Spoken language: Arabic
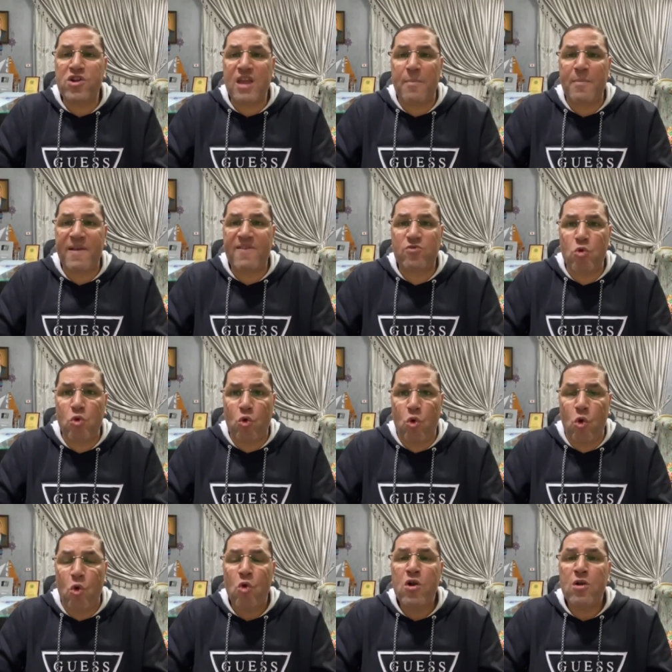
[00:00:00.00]

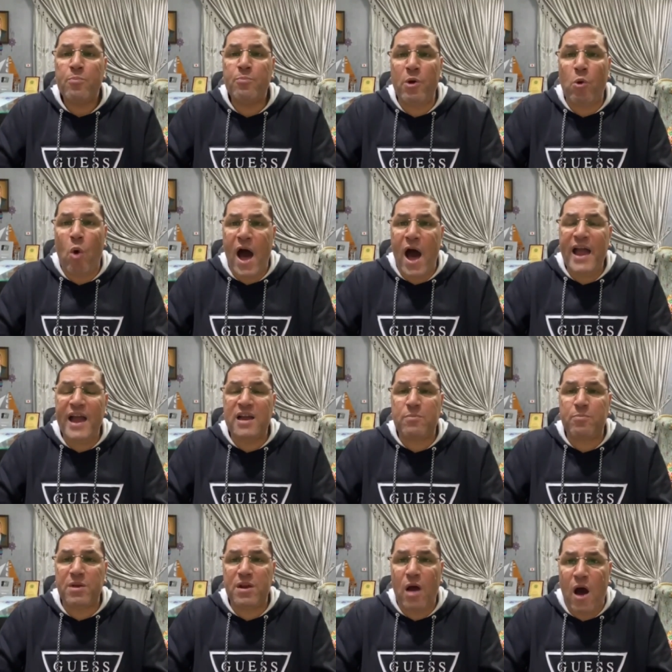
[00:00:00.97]
وتمسكه
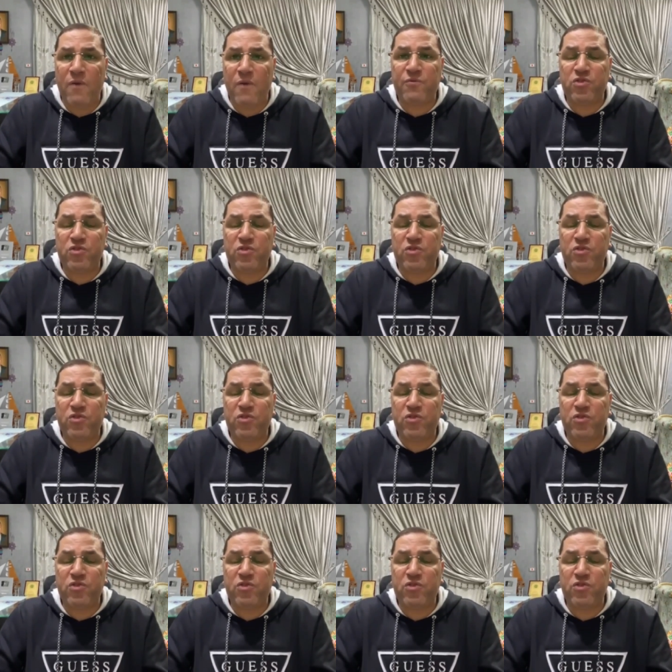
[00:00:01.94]
بواحد من